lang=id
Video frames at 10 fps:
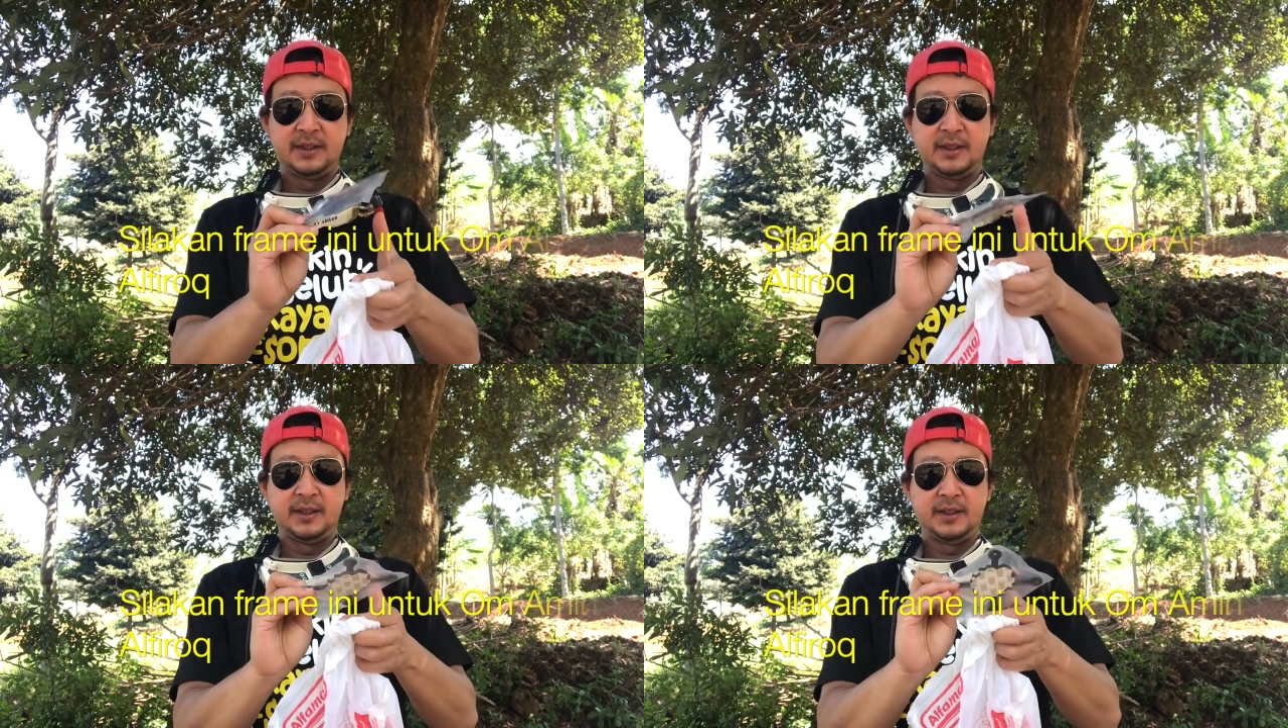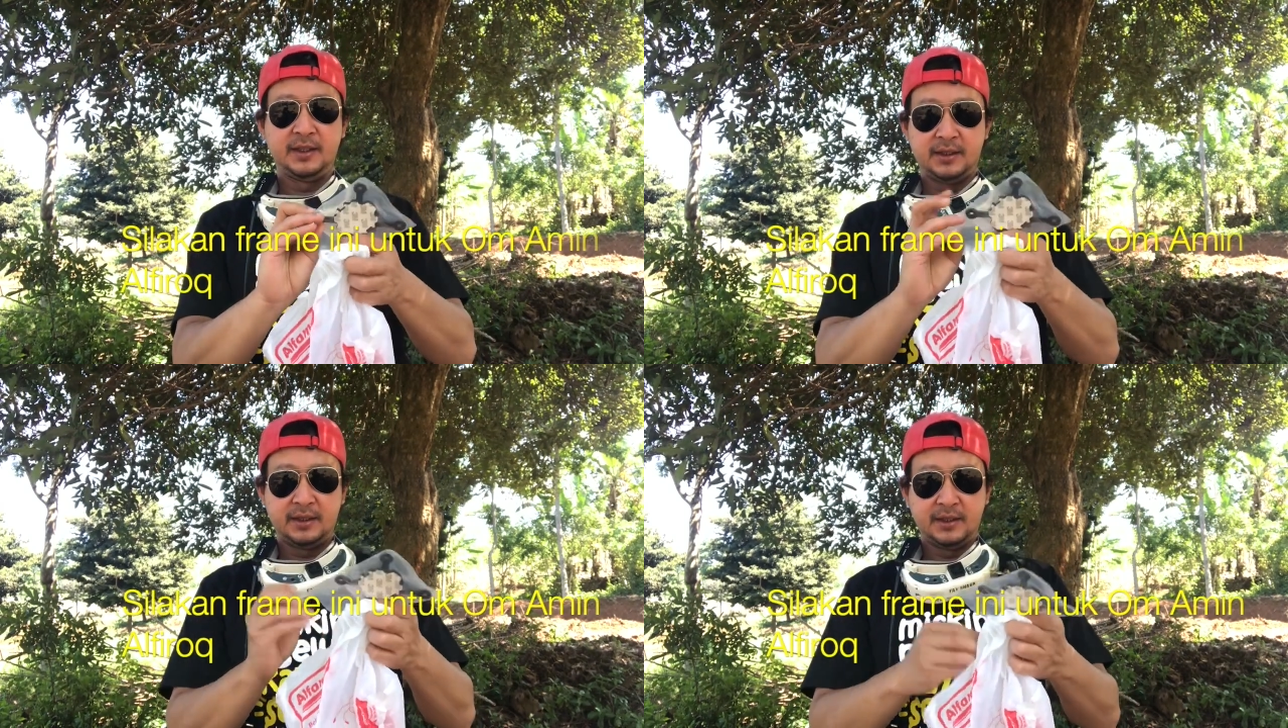
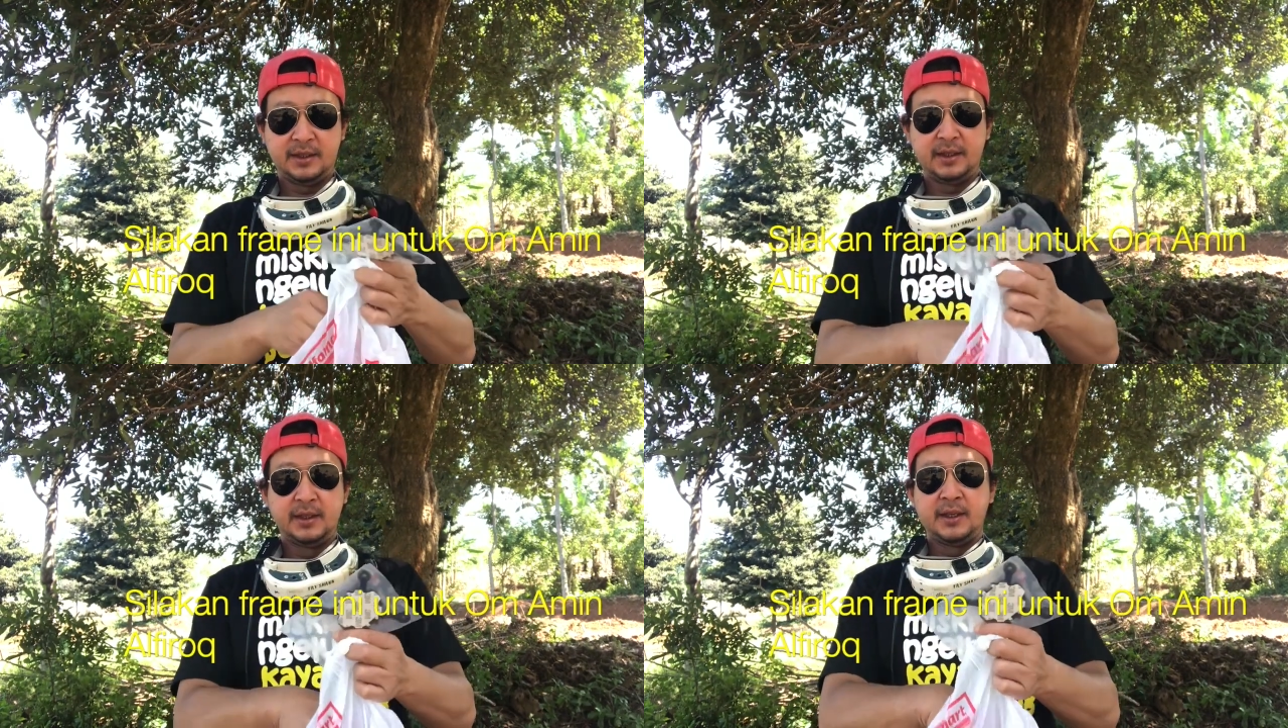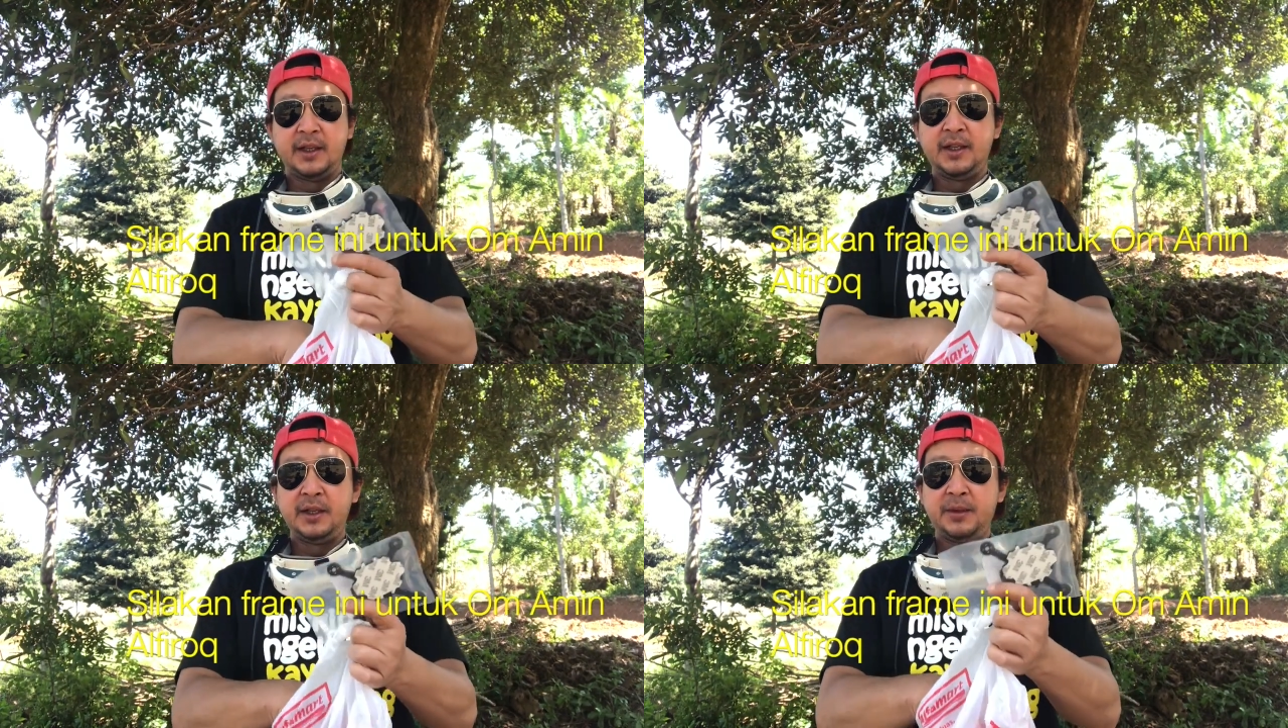Ini ini
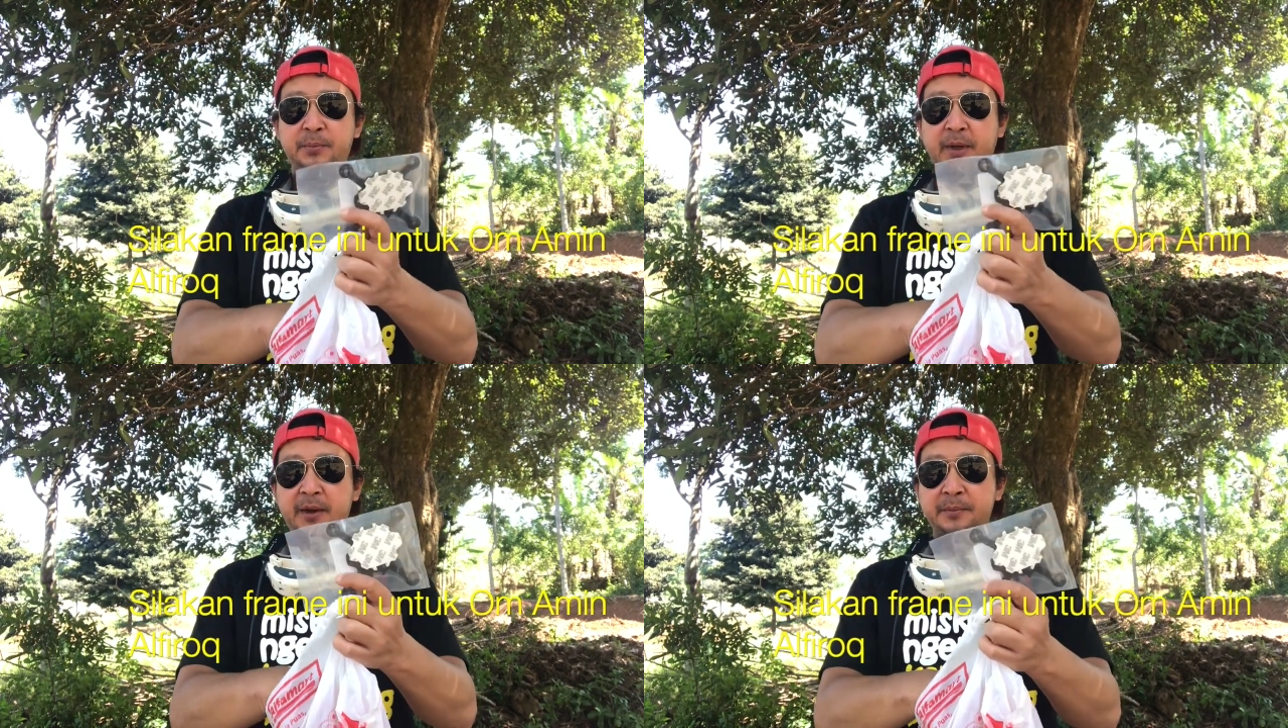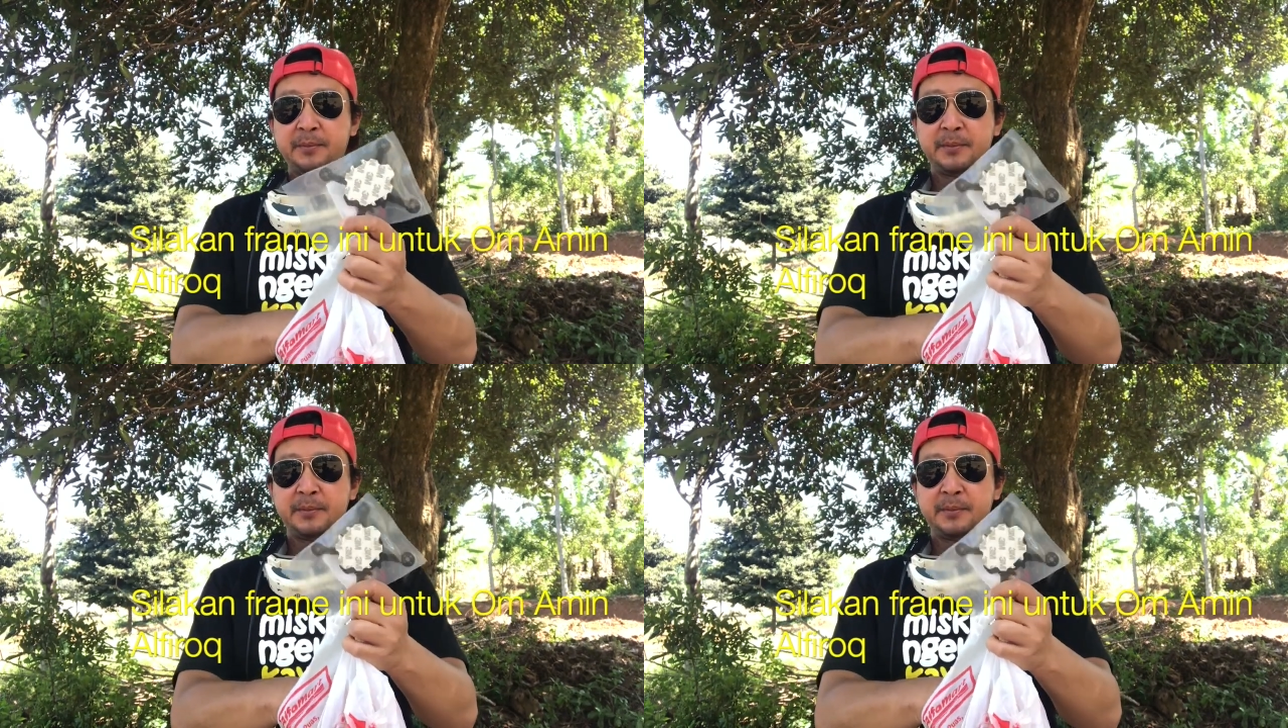ini frame